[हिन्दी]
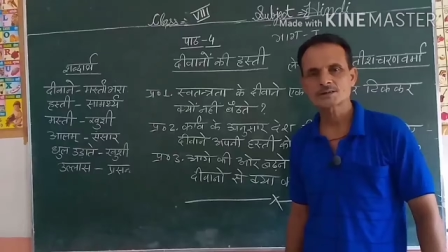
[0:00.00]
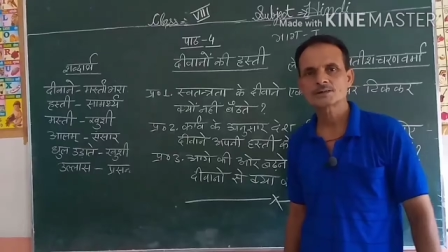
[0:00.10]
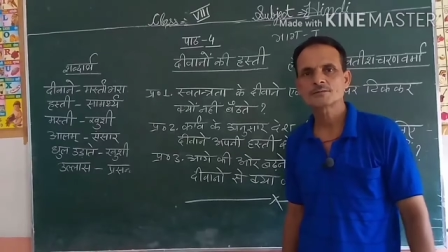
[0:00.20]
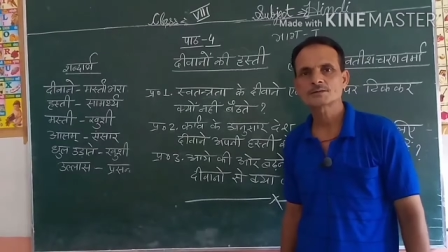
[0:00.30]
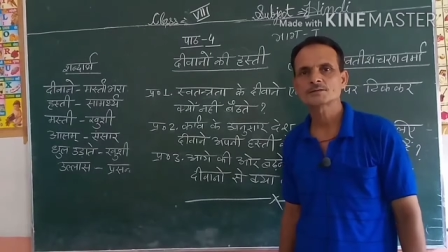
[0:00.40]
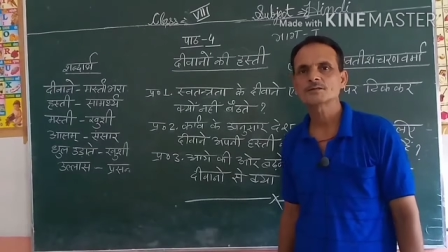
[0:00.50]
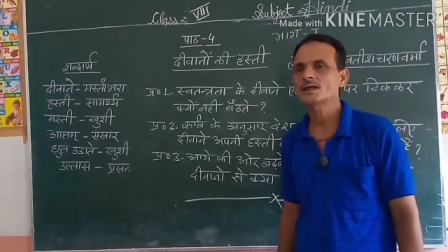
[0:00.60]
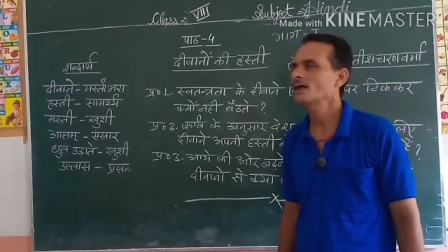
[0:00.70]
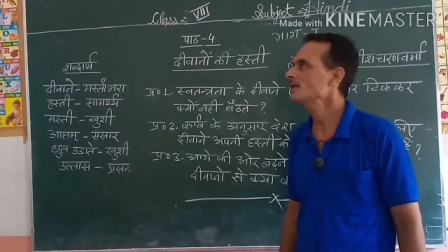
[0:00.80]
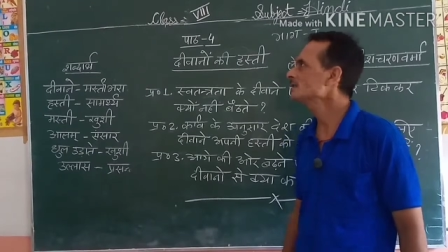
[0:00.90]
बच्चों
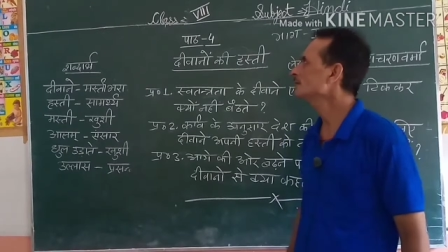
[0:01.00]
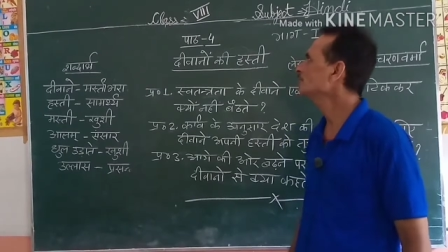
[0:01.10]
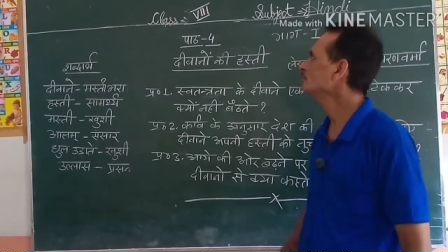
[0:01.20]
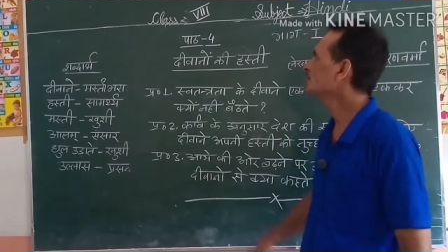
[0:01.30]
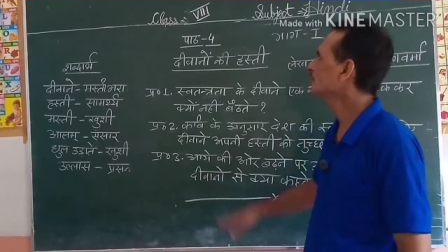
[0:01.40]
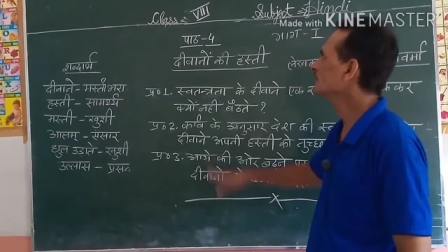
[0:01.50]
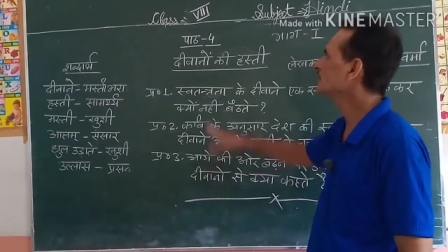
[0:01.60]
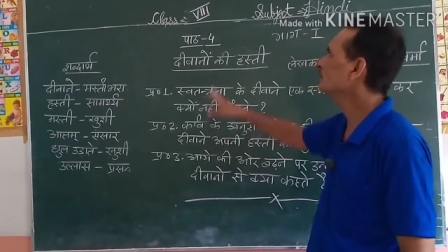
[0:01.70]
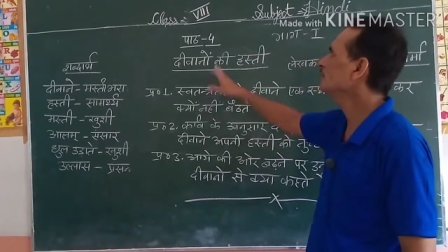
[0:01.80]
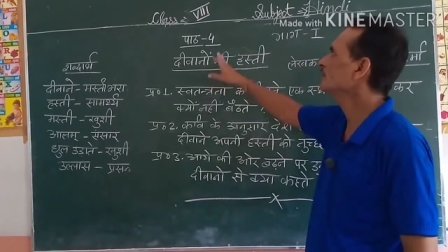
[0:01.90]
आज हम
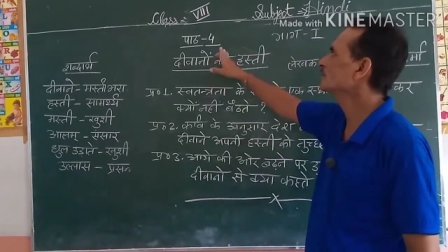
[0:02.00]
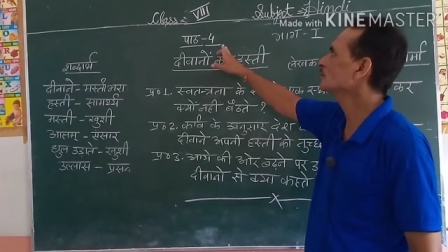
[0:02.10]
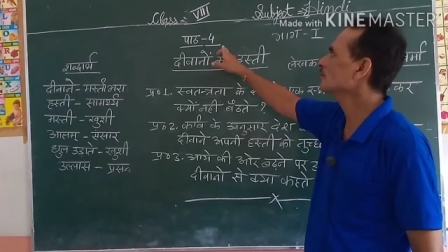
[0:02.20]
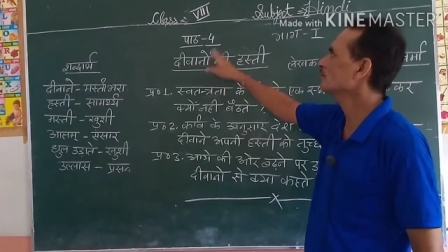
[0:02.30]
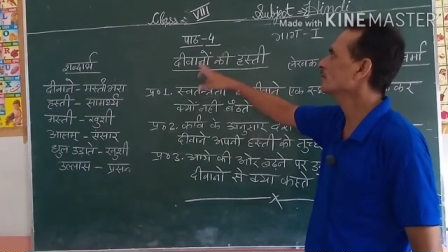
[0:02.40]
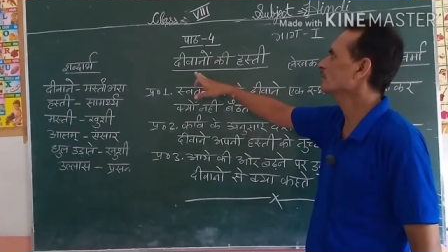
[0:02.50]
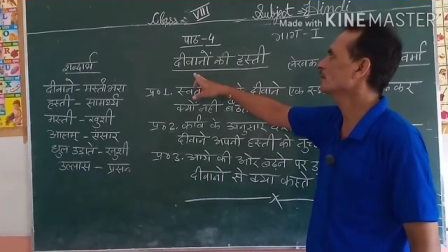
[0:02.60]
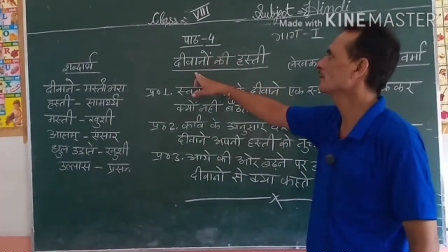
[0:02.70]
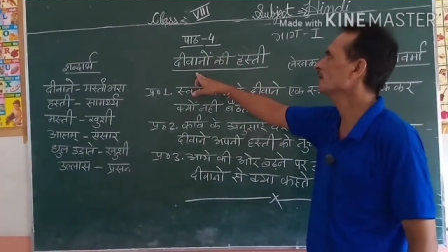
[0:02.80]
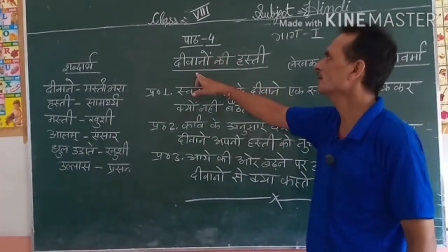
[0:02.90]
हिंदी में चौथा पाठ
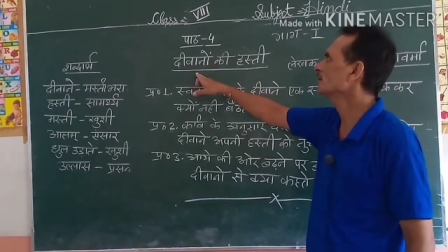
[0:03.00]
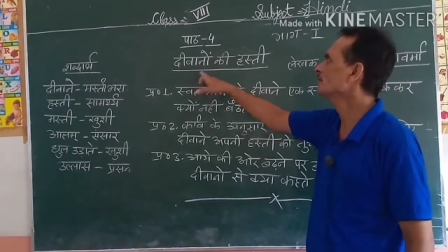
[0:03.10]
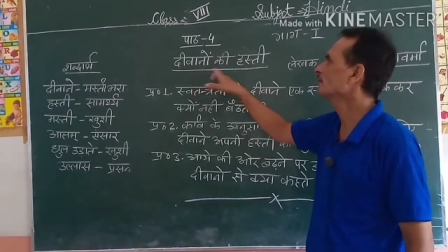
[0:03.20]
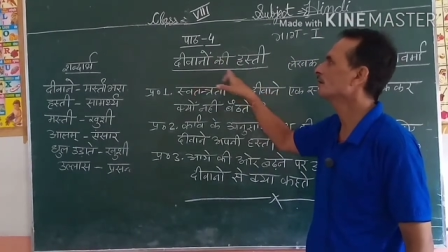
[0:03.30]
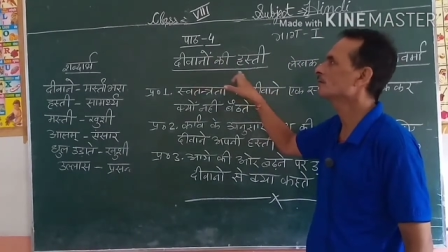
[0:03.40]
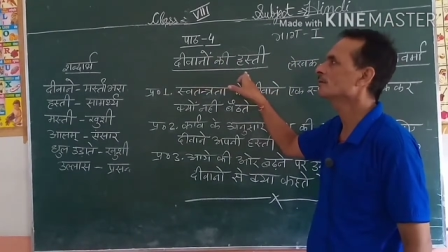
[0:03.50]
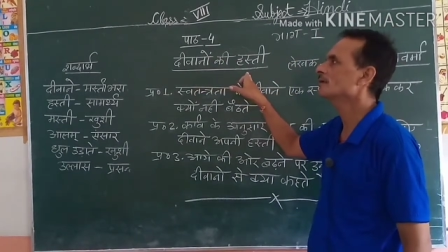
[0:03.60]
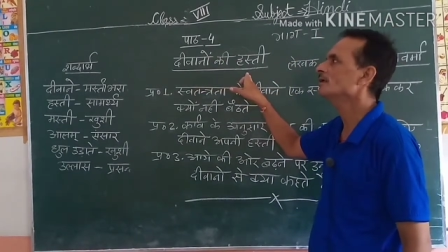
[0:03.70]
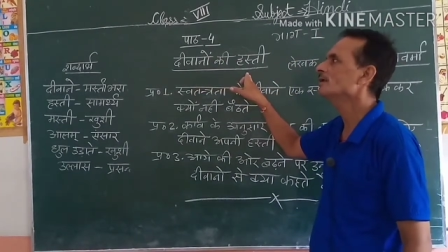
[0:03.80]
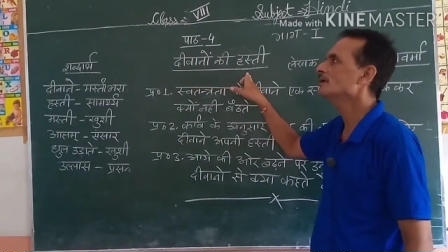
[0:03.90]
पढ़ेंगे दीवानों
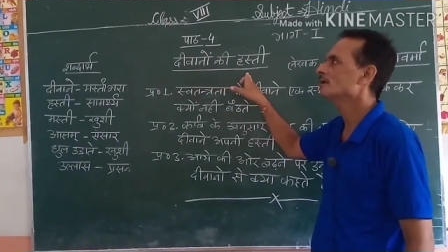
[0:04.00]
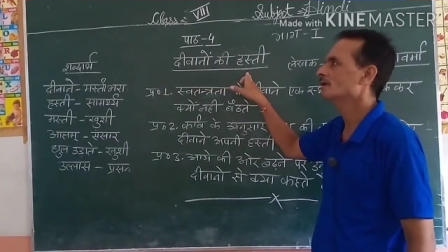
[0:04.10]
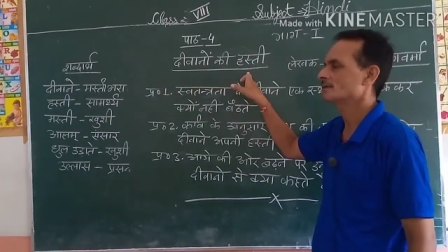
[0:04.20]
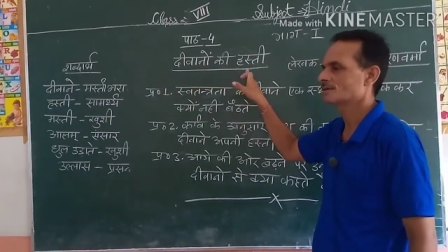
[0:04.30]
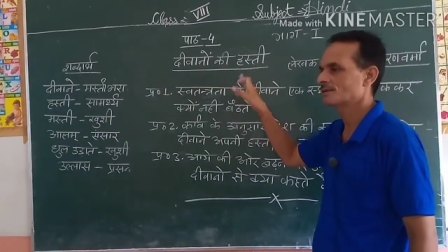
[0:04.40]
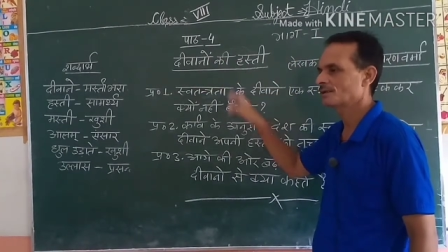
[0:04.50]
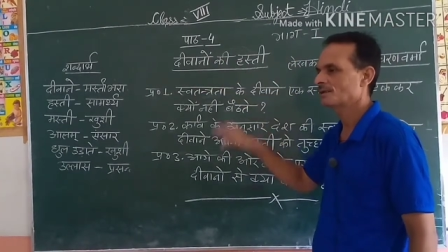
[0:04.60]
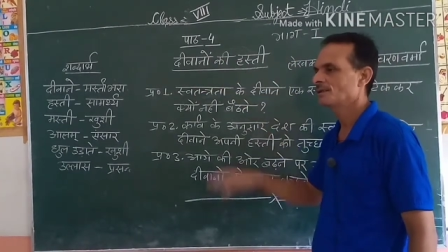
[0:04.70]
की हस्ती